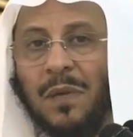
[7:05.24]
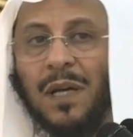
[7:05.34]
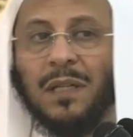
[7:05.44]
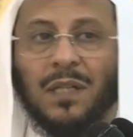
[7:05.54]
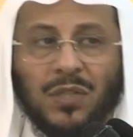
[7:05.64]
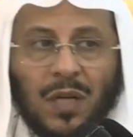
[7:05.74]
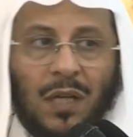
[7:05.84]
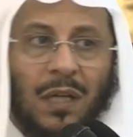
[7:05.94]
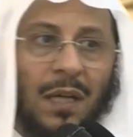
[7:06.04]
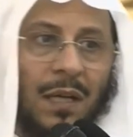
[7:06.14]
معنا إن
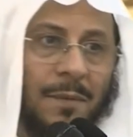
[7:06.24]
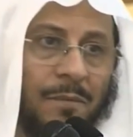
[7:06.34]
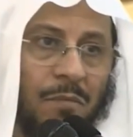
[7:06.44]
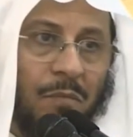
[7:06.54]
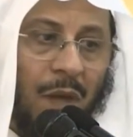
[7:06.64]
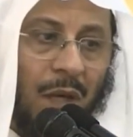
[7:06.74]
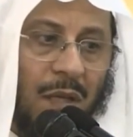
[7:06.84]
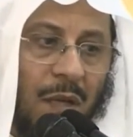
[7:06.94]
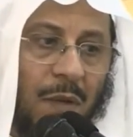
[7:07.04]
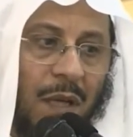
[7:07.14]
شاء الله
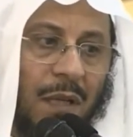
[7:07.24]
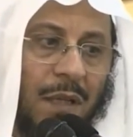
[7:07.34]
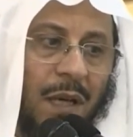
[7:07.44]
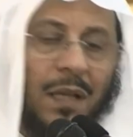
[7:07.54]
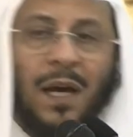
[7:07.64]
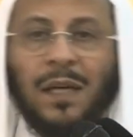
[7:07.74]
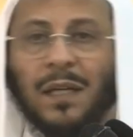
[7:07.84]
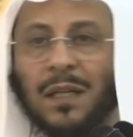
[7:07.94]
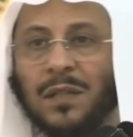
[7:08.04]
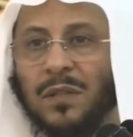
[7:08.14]
إذا بلغنا
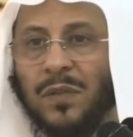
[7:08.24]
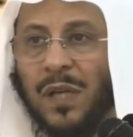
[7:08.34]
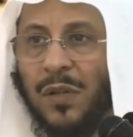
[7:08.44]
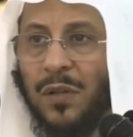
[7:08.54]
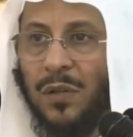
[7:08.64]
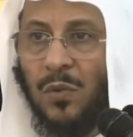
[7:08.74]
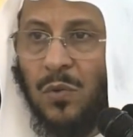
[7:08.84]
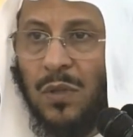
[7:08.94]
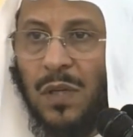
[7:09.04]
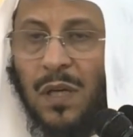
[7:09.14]
الآية التي فيها
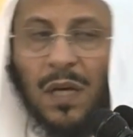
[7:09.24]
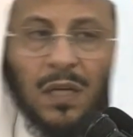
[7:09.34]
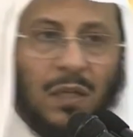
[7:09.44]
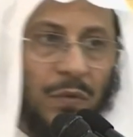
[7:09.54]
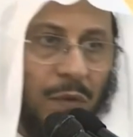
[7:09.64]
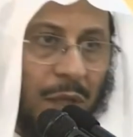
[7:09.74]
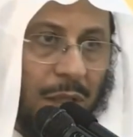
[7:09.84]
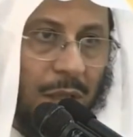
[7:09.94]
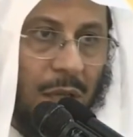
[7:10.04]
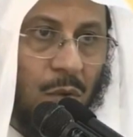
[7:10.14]
ذكر
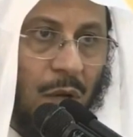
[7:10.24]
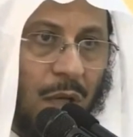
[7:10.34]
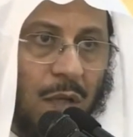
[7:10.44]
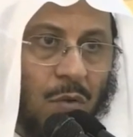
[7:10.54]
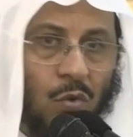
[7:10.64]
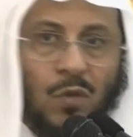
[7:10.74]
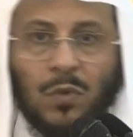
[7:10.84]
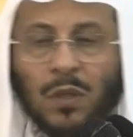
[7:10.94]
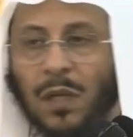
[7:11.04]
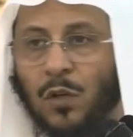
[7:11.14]
الكفارة لا
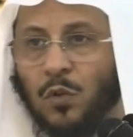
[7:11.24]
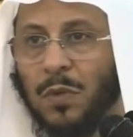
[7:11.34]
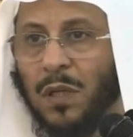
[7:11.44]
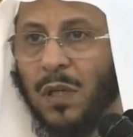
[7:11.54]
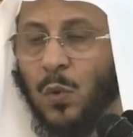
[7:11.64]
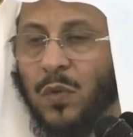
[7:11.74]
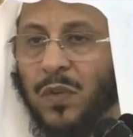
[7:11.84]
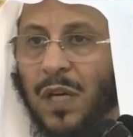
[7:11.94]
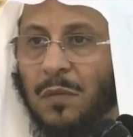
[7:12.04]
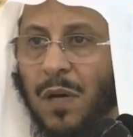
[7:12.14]
يؤاخذكم الله باللغو
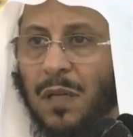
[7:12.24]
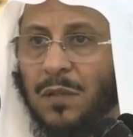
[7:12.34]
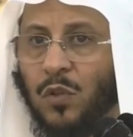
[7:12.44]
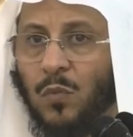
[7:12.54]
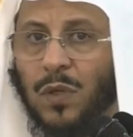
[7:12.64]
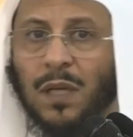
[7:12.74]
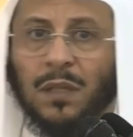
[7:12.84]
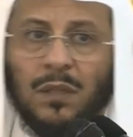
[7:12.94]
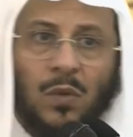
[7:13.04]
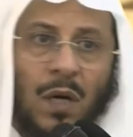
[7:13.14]
في أيمانكم
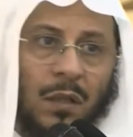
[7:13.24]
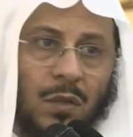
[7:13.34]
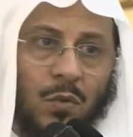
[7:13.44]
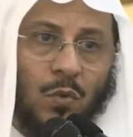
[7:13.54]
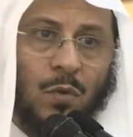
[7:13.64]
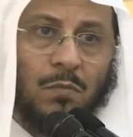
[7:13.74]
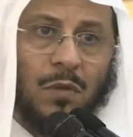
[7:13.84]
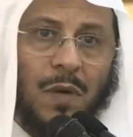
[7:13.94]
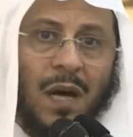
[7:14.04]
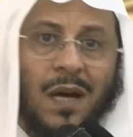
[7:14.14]
ولكن يؤاخذكم
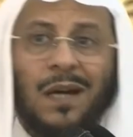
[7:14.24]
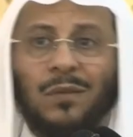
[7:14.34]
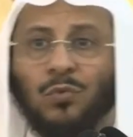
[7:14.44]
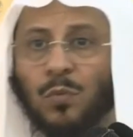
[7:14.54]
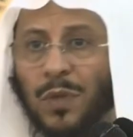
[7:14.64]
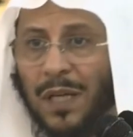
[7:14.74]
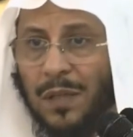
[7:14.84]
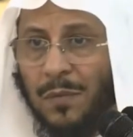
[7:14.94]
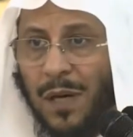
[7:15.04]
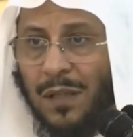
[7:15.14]
بما عقدتم
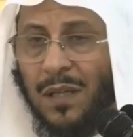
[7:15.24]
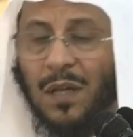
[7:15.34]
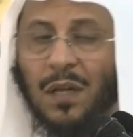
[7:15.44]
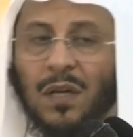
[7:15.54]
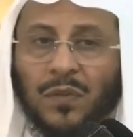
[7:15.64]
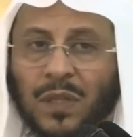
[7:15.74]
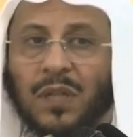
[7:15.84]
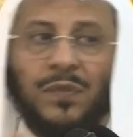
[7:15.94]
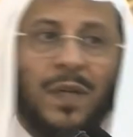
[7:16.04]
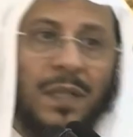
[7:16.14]
الأيمان
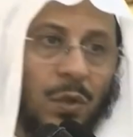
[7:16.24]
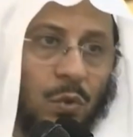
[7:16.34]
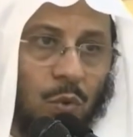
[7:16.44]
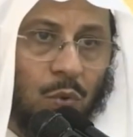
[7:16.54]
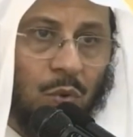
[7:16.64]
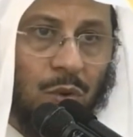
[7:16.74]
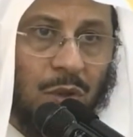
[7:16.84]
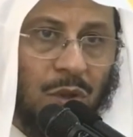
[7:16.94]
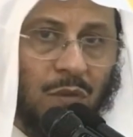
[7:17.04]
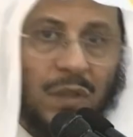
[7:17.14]
فكفارته
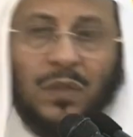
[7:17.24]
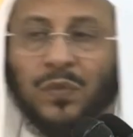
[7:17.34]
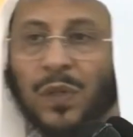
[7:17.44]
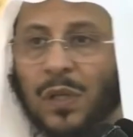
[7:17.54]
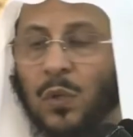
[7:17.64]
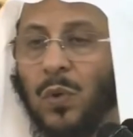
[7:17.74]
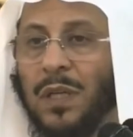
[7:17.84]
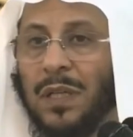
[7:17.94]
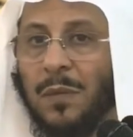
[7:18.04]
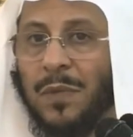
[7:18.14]
فكفارته
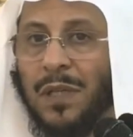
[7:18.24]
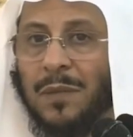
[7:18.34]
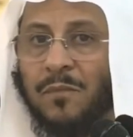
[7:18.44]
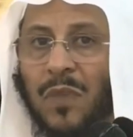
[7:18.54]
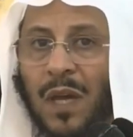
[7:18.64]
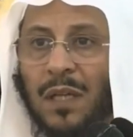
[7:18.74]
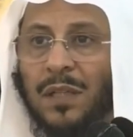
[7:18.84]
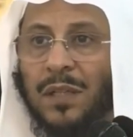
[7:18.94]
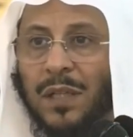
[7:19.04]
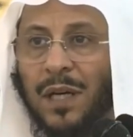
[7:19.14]
وهي اليمين
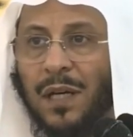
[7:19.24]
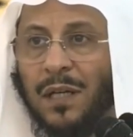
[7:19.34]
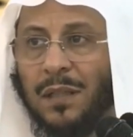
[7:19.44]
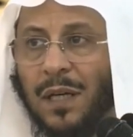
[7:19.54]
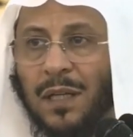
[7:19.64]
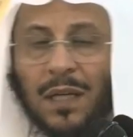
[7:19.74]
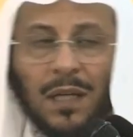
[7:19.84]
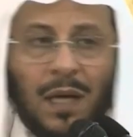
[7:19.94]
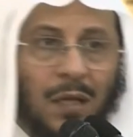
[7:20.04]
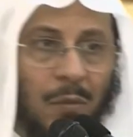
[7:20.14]
التي ينعقد عليها
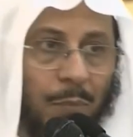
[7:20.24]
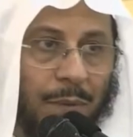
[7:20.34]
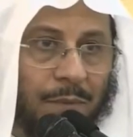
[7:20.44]
القلب